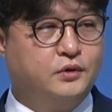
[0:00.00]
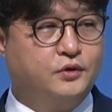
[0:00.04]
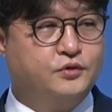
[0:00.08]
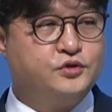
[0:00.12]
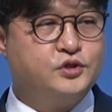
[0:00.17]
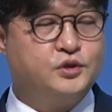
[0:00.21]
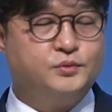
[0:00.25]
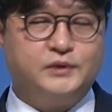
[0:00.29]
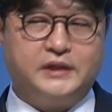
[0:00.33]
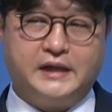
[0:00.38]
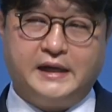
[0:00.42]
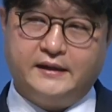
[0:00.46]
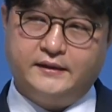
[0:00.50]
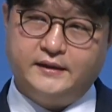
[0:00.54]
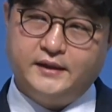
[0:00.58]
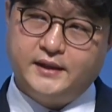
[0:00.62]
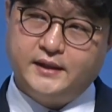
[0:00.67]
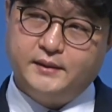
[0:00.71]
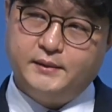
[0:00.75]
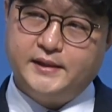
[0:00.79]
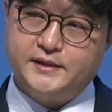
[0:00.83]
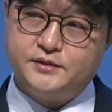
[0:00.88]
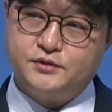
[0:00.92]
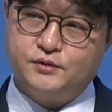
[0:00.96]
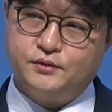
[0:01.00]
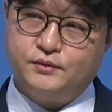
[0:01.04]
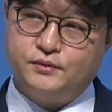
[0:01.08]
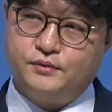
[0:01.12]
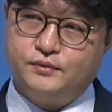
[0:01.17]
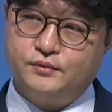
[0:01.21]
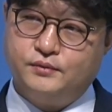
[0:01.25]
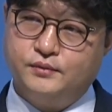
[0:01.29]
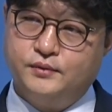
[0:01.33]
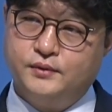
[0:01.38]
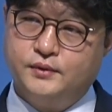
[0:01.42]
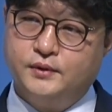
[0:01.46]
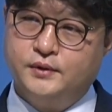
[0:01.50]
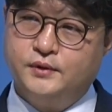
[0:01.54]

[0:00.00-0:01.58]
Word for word: 어쩌면 아내가마저도